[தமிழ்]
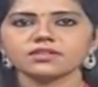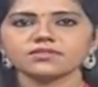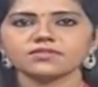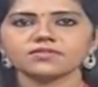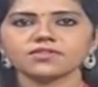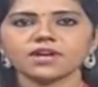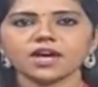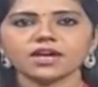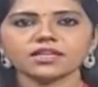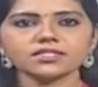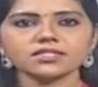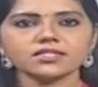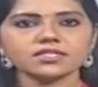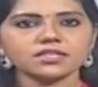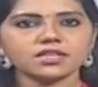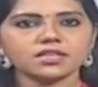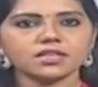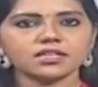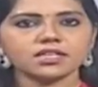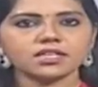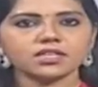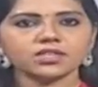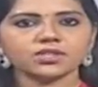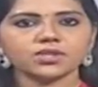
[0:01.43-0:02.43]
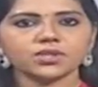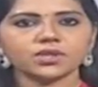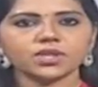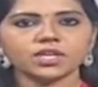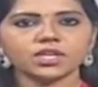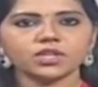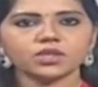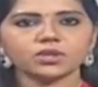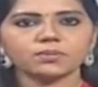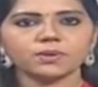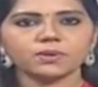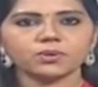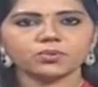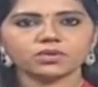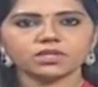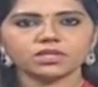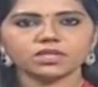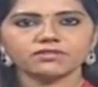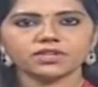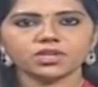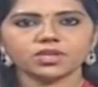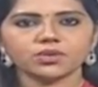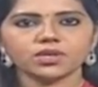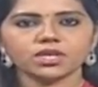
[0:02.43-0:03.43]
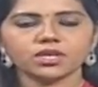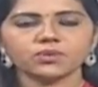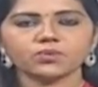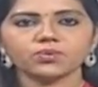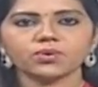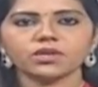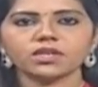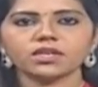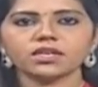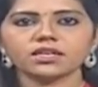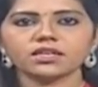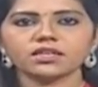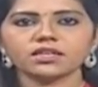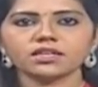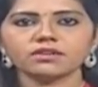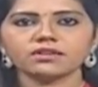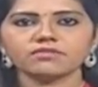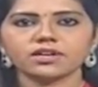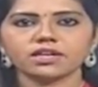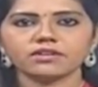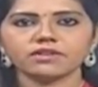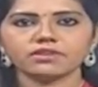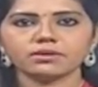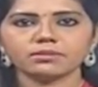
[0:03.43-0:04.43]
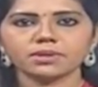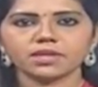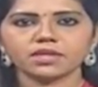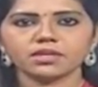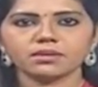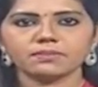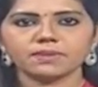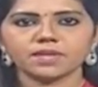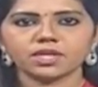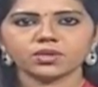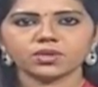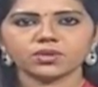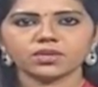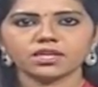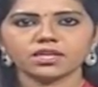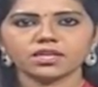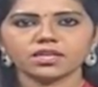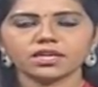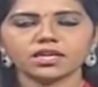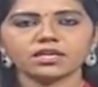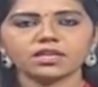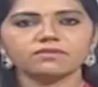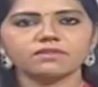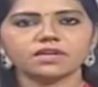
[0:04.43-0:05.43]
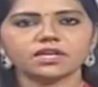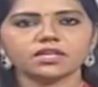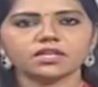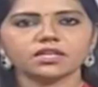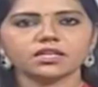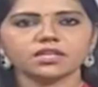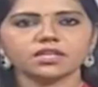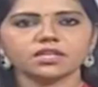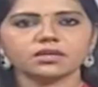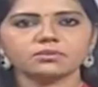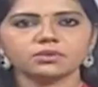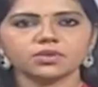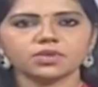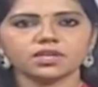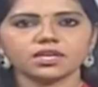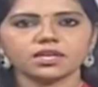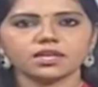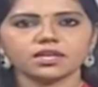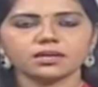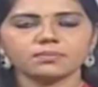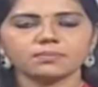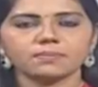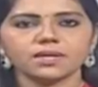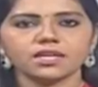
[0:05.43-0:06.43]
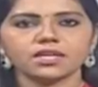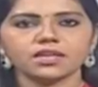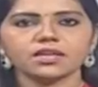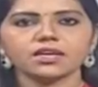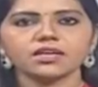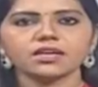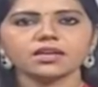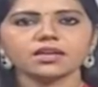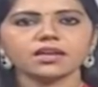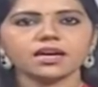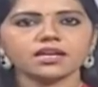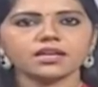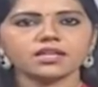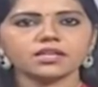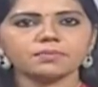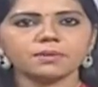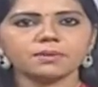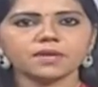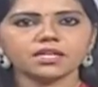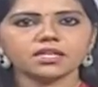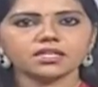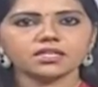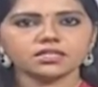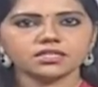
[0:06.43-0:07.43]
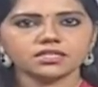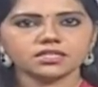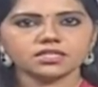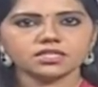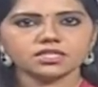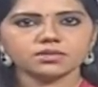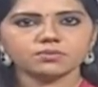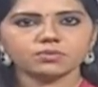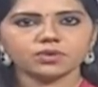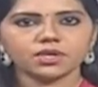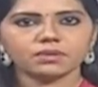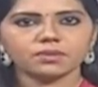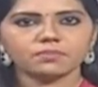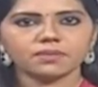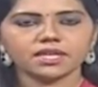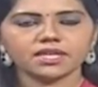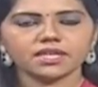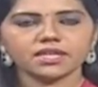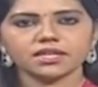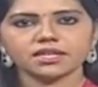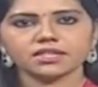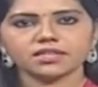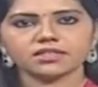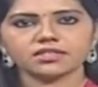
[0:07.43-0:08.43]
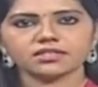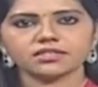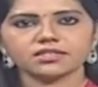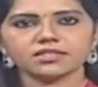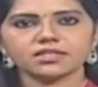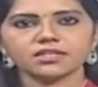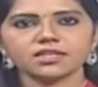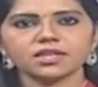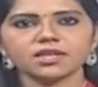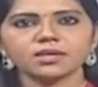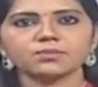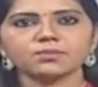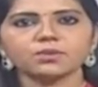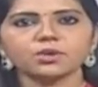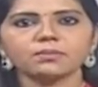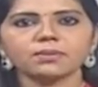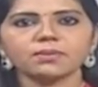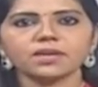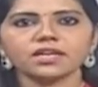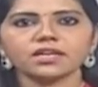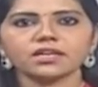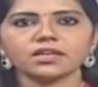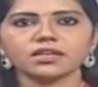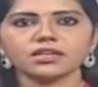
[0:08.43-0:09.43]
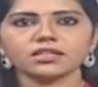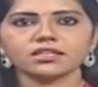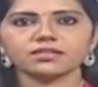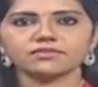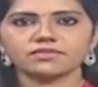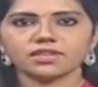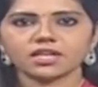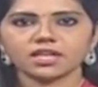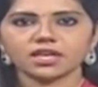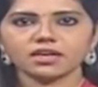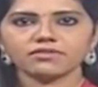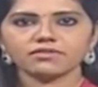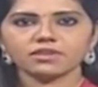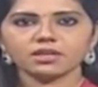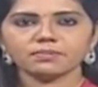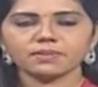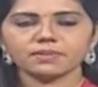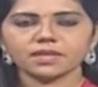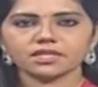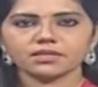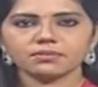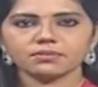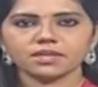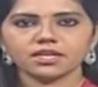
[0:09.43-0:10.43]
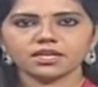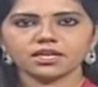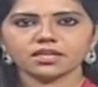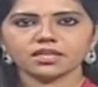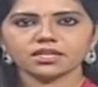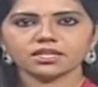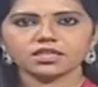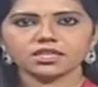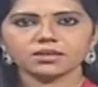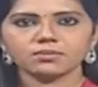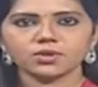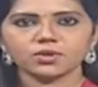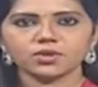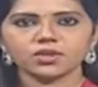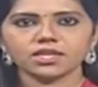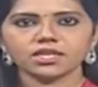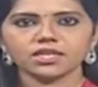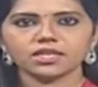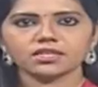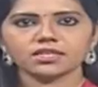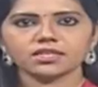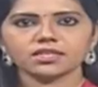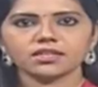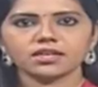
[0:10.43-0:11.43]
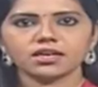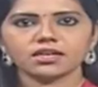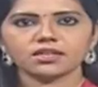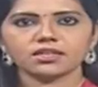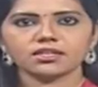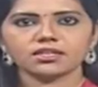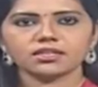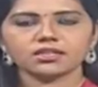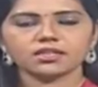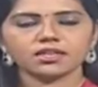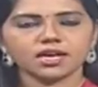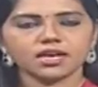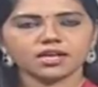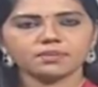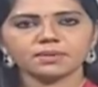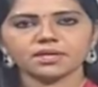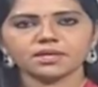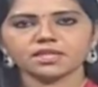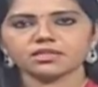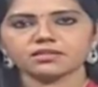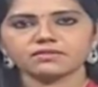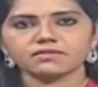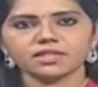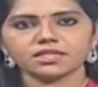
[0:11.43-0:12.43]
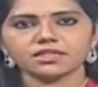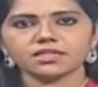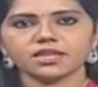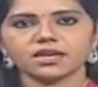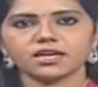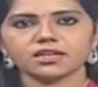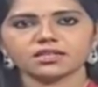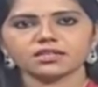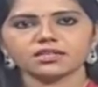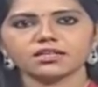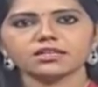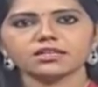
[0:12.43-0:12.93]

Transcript: பிரான்ஸ் நாட்டின் தொழில்நுட்ப உதவியுடன் உள்நாட்டில் வடிவமைக்கப்பட்டுள்ள கல்வாரி நீர்மூழ்கி கப்பல் கடற்படையில் இன்று முறைப்படி இணைந்தது மும்பையில் நடந்த விழாவில் பிரதமர் நரேந்திர மோடி இதை நாட்டுக்கு அர்ப்பணித்து வைத்தார்